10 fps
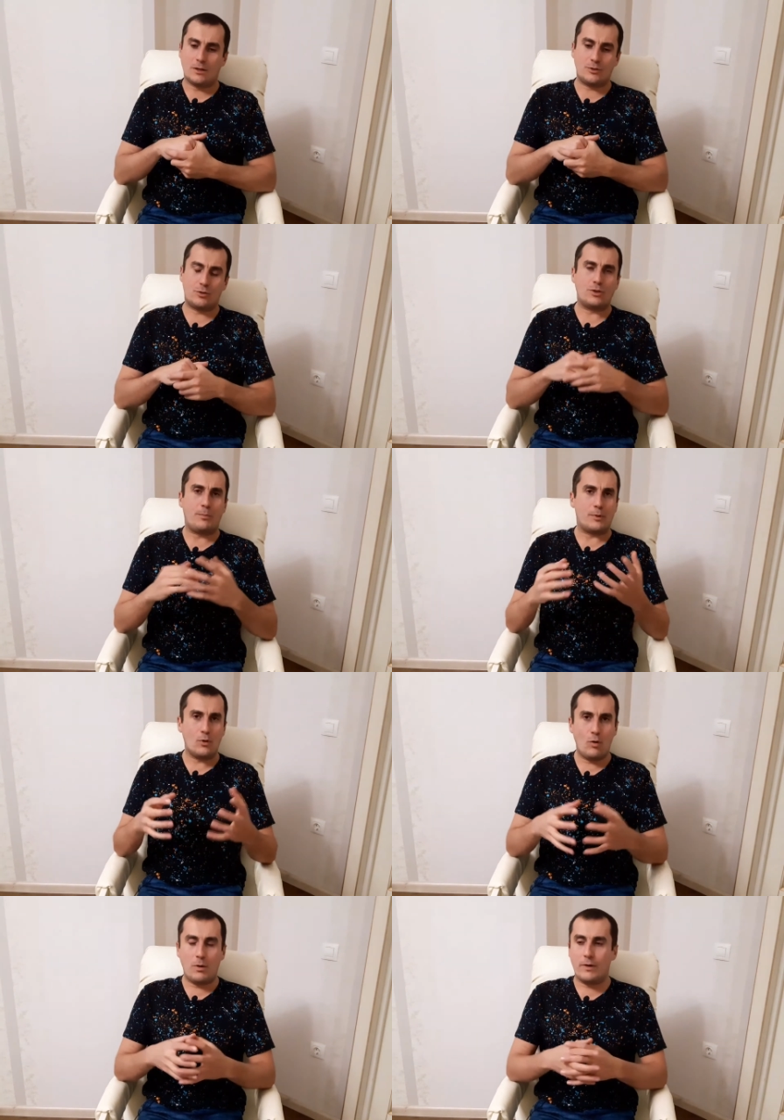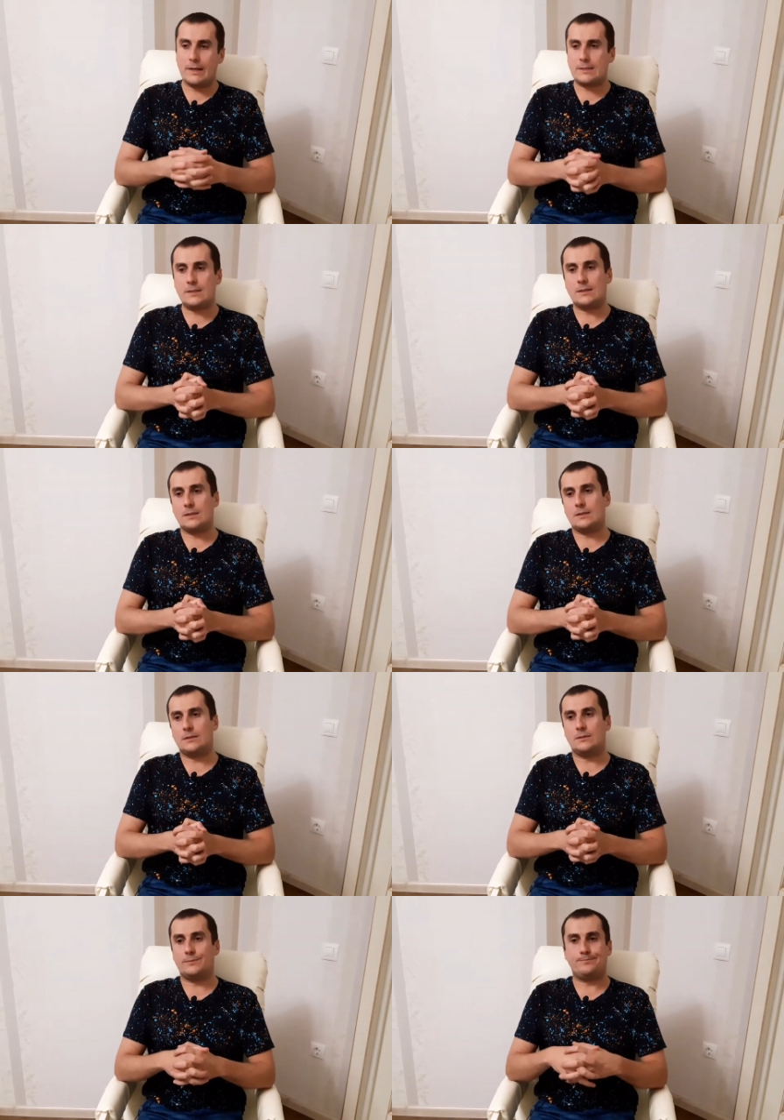что-то пробовать,
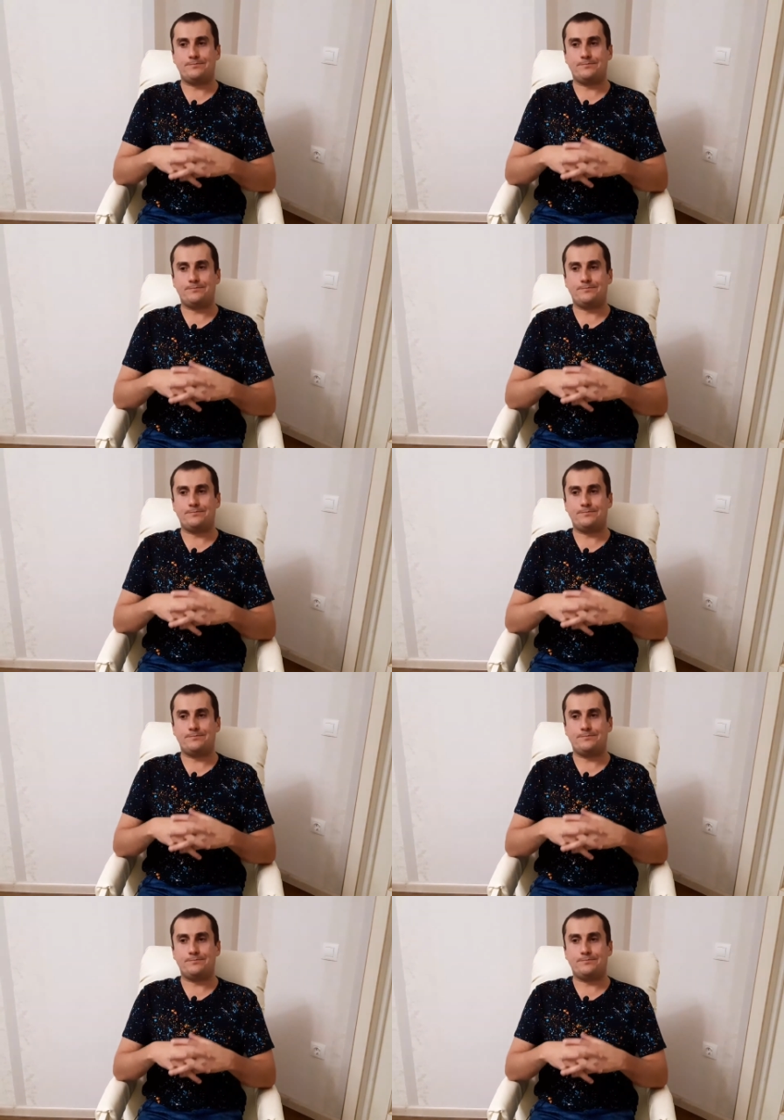э,